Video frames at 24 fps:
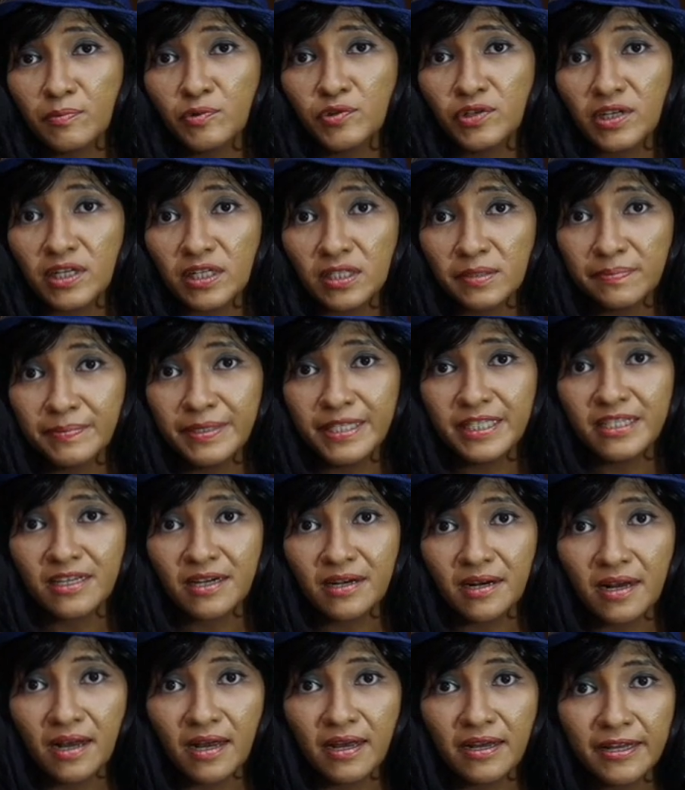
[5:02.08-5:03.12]
mereka pun
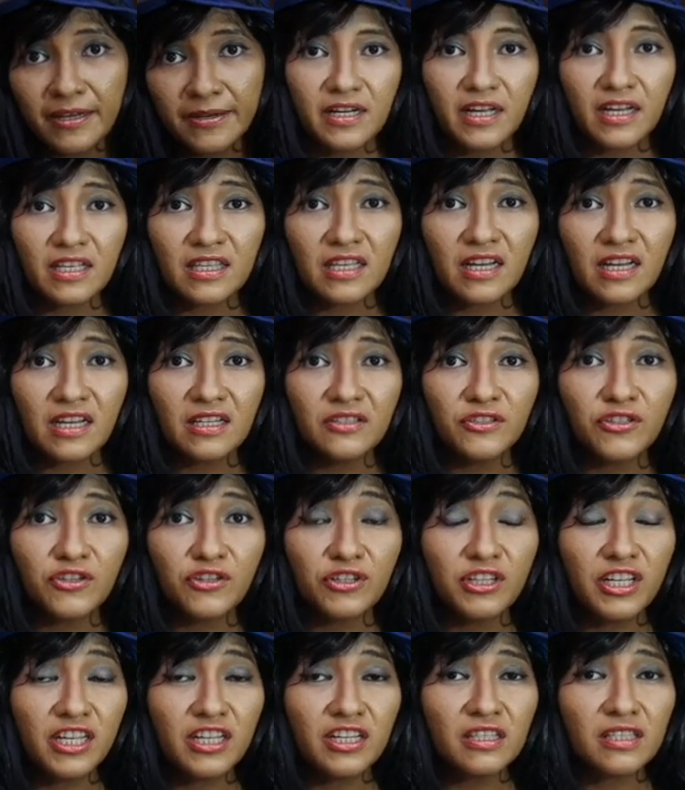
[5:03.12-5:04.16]
resmi cerai
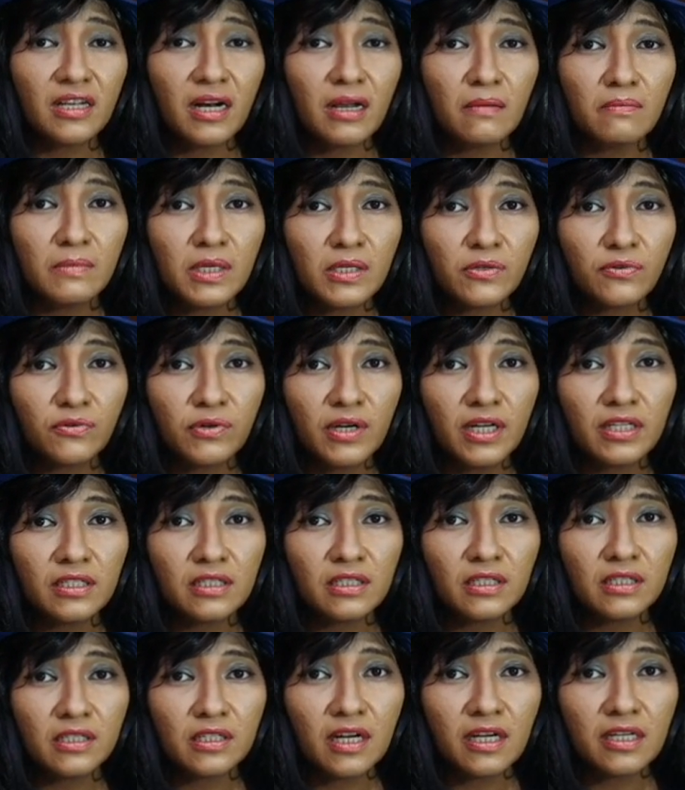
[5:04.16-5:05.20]
dikatakan Johnny ini telah
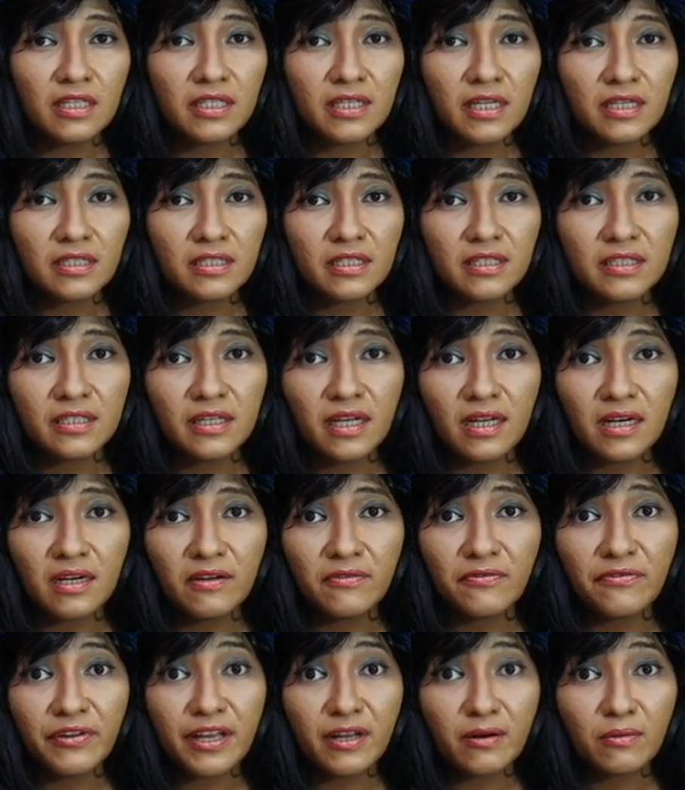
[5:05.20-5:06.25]
melakukan kekerasan
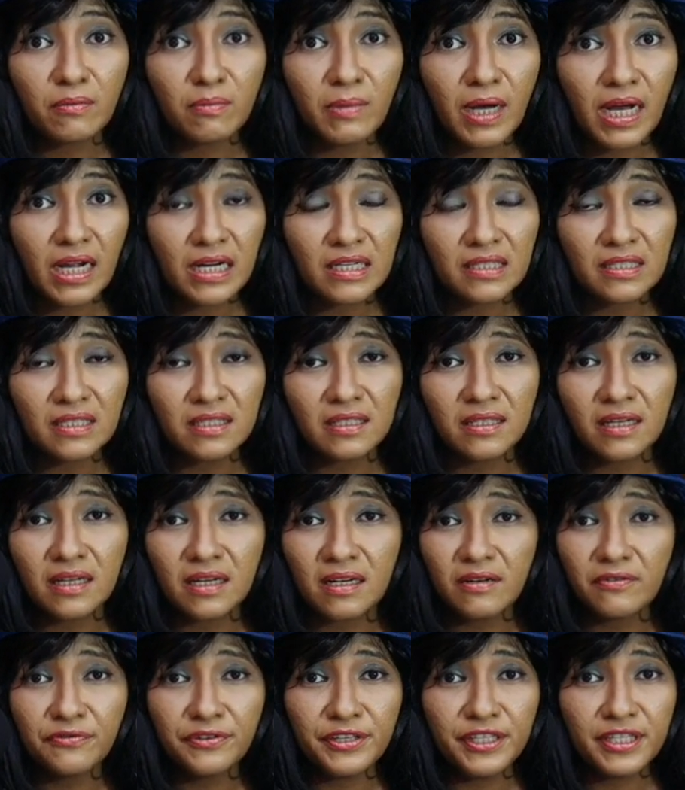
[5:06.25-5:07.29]
secara verbal
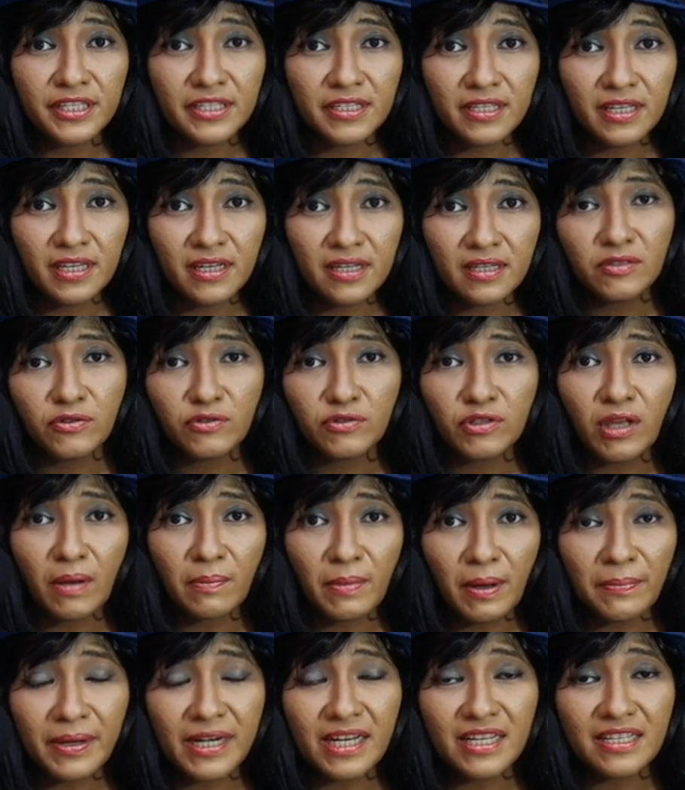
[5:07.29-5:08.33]
secara fisik
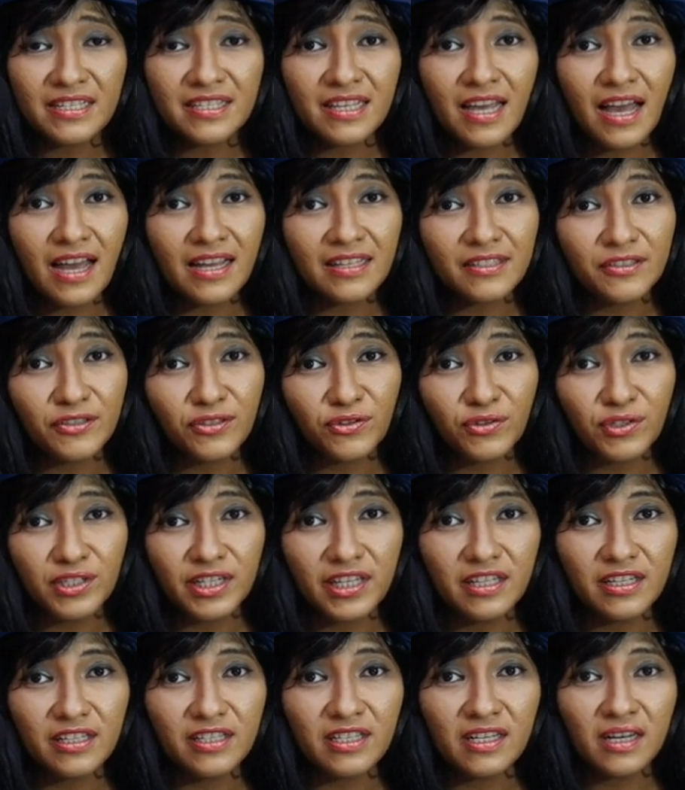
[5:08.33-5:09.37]
terutama pada saat
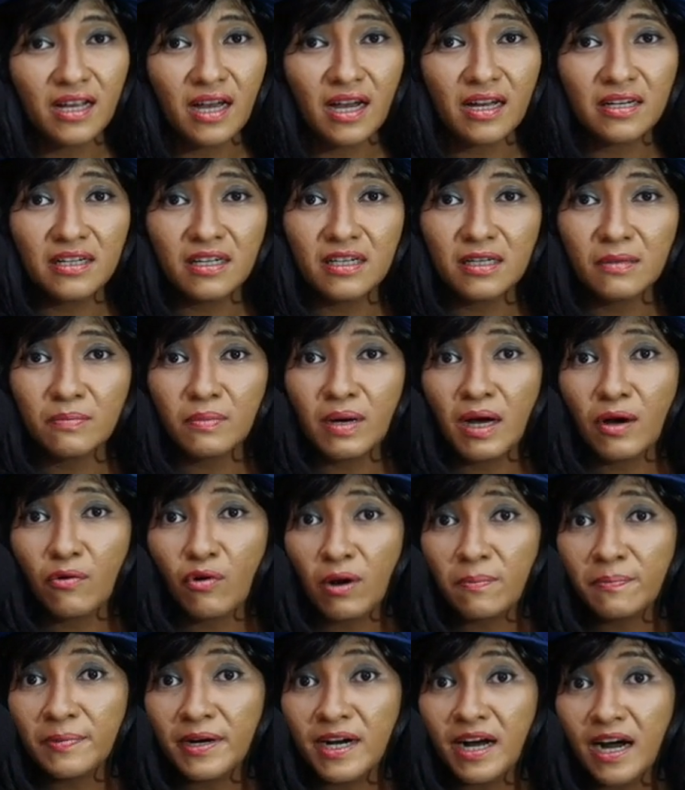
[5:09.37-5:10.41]
Johnny ini sedang ada di
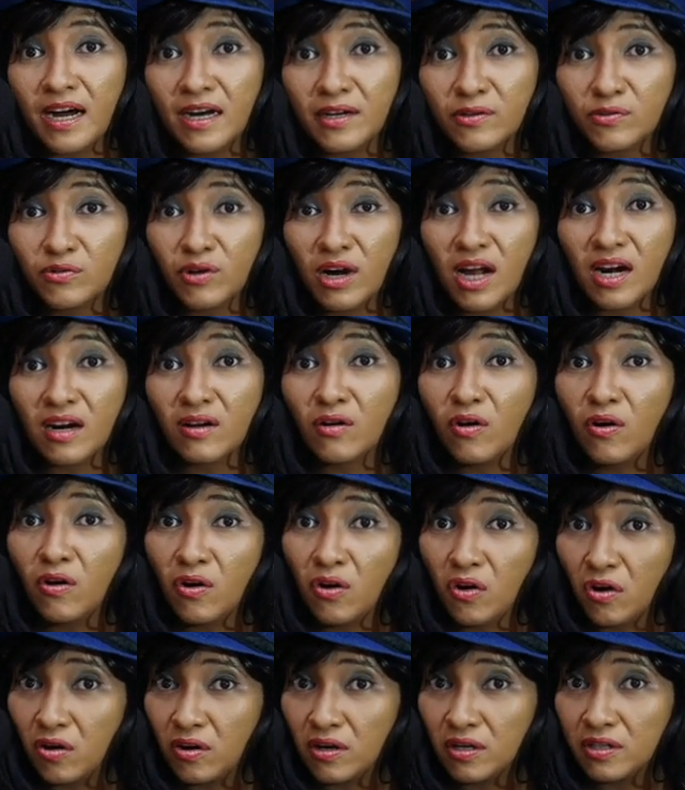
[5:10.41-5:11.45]
bawah pengaruh
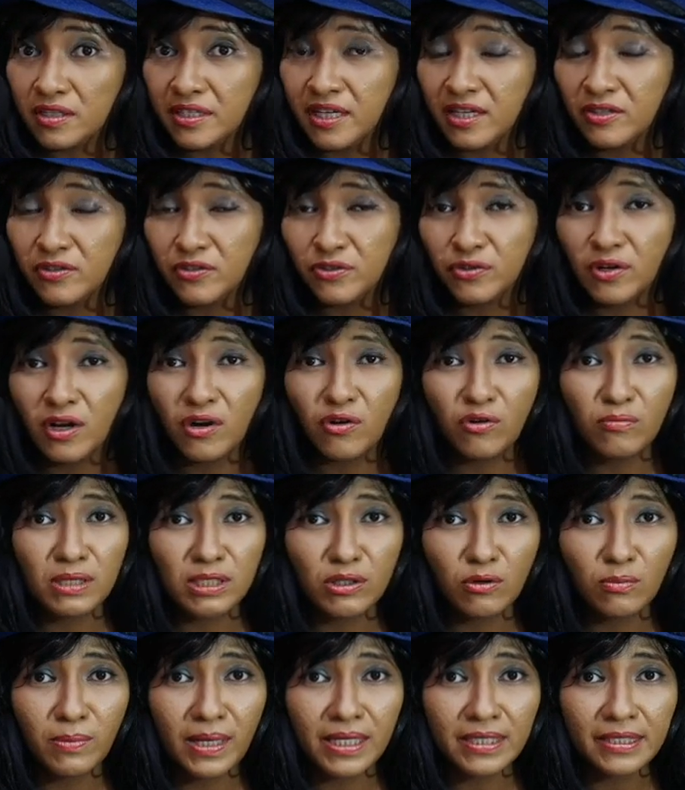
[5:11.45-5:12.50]
alkohol dan
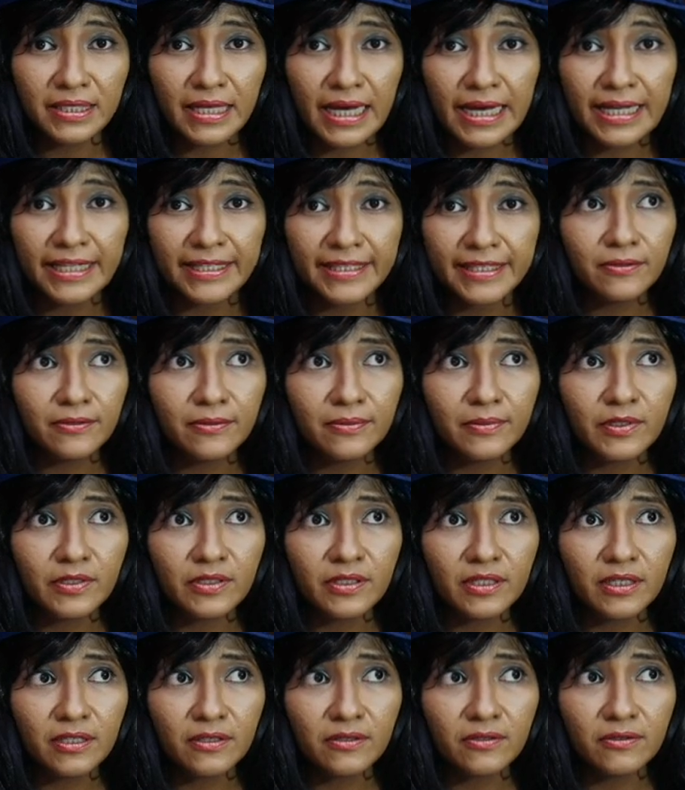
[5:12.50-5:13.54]
juga obat-obatan
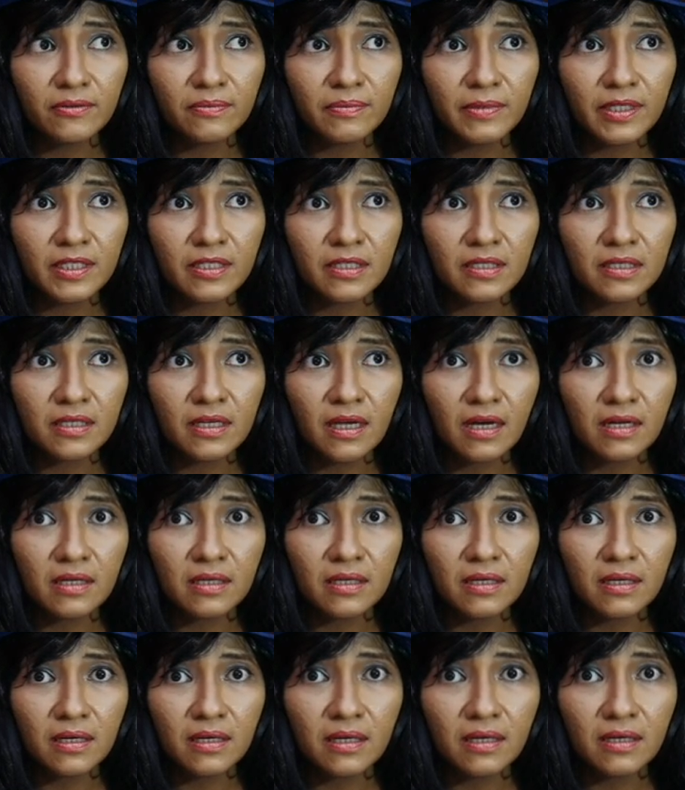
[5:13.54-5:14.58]
umur gitu
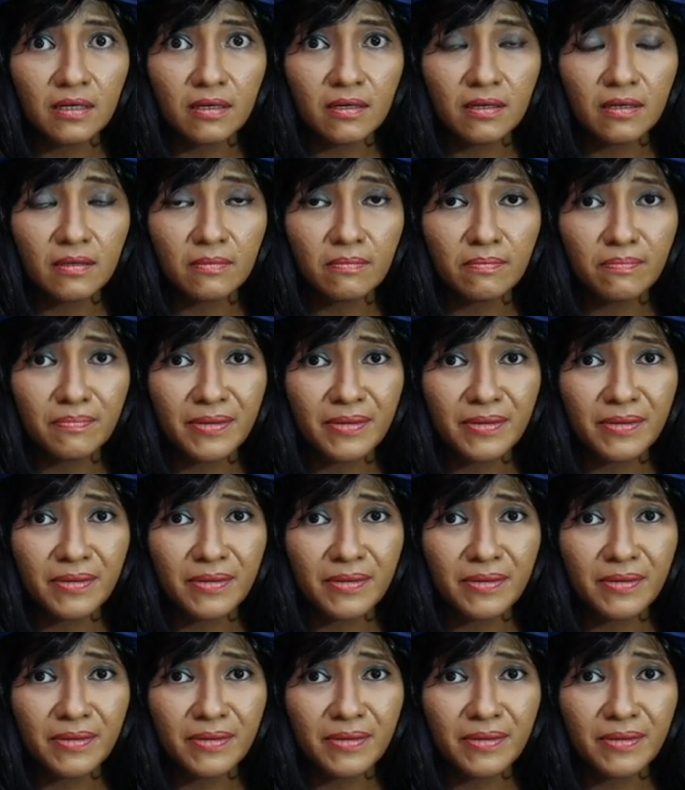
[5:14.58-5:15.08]
masih ada